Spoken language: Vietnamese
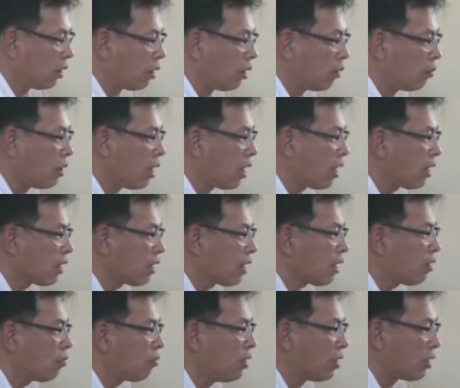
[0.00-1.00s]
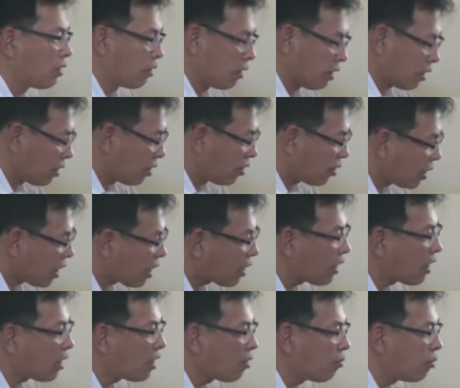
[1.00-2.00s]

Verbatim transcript: đặc biệt là hộ có mức sống trung bình chuẩn thành